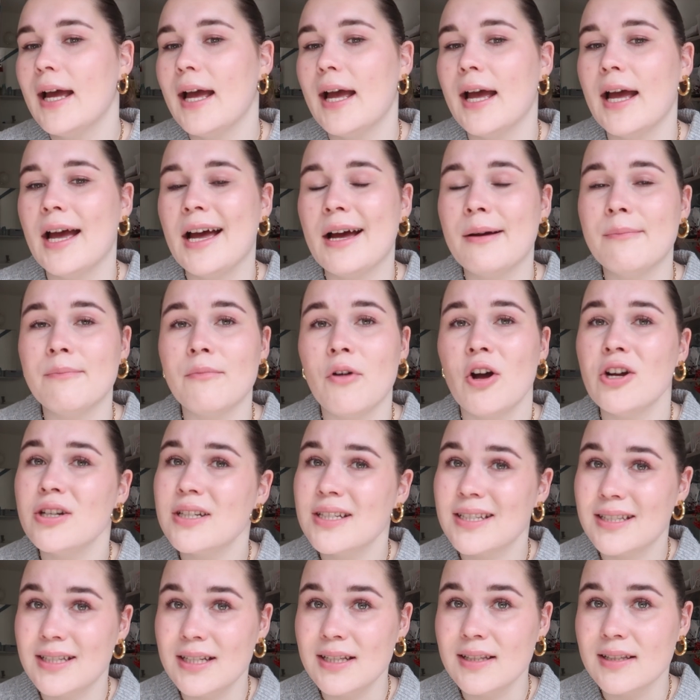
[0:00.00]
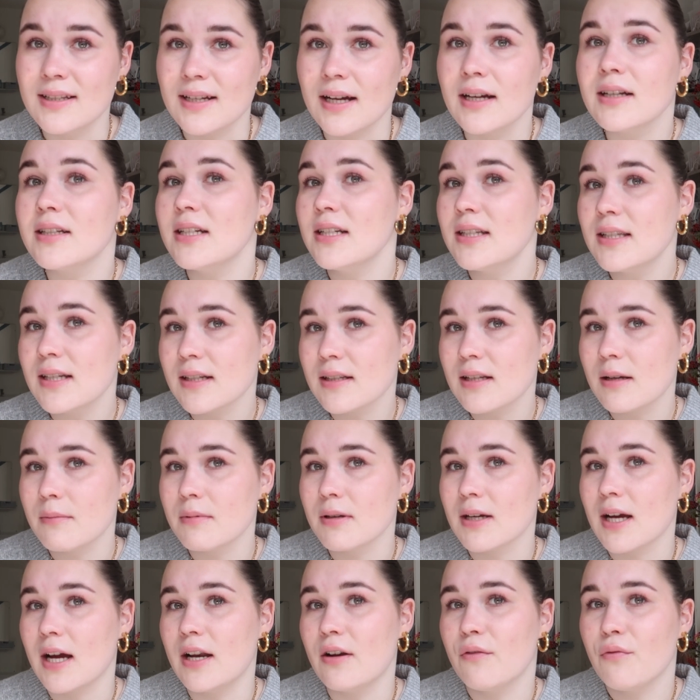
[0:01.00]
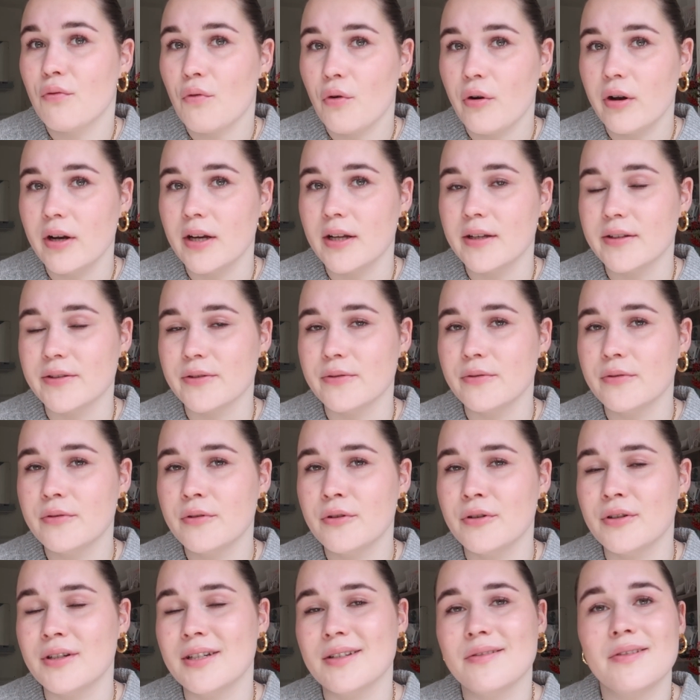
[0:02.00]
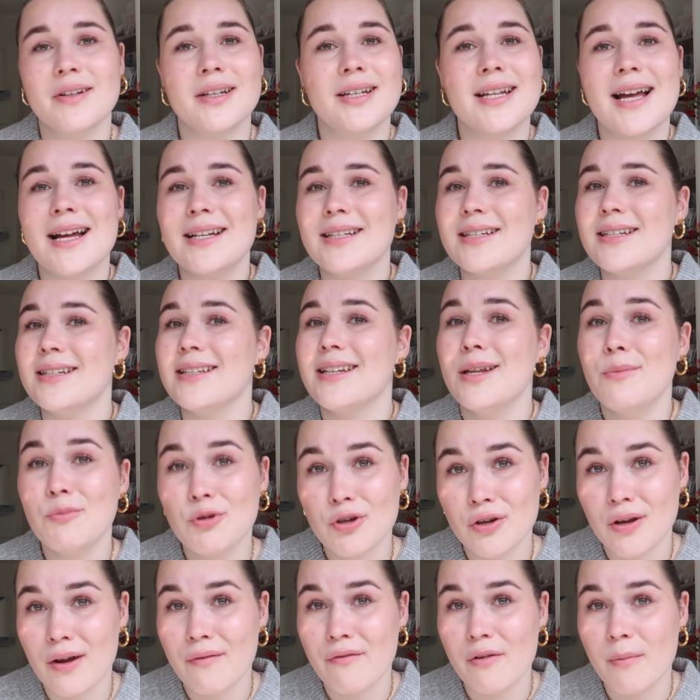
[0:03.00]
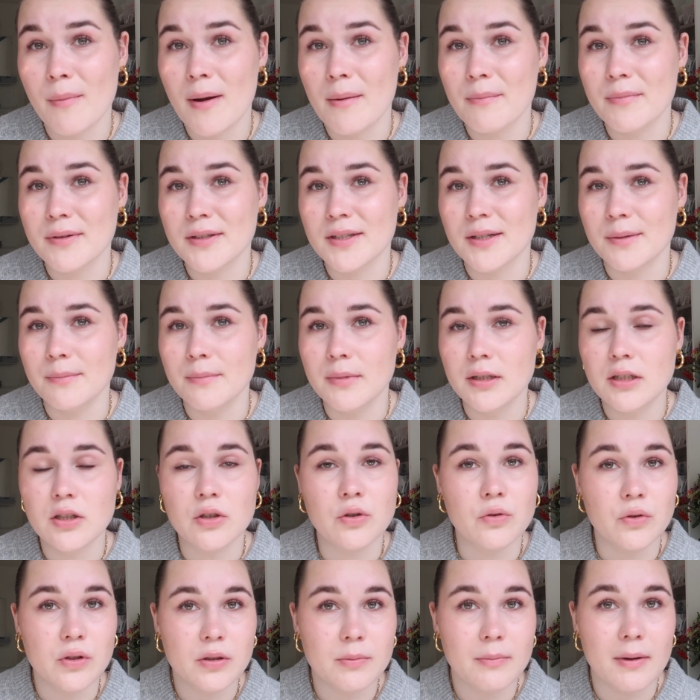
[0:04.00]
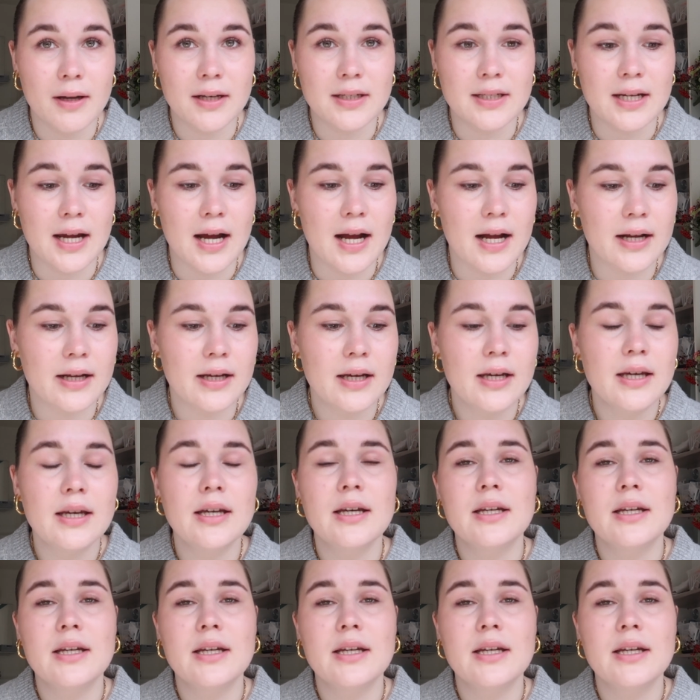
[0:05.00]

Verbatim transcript: Ähm, heute ist Dienstag. Dienstags habe ich keine Vorlesung und deswegen dachte ich, nehme ich euch einfach mal ein bisschen mit durch meinen Tag.